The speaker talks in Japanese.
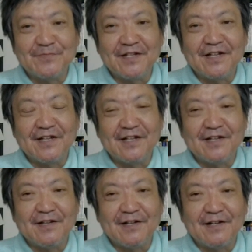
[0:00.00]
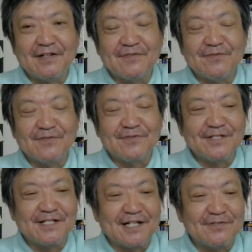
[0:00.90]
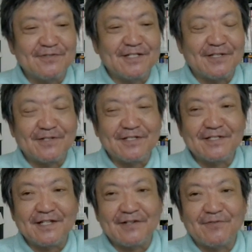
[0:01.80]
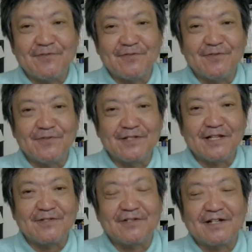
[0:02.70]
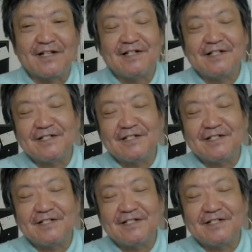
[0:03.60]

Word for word: であの次から次へとですねこうなんていうか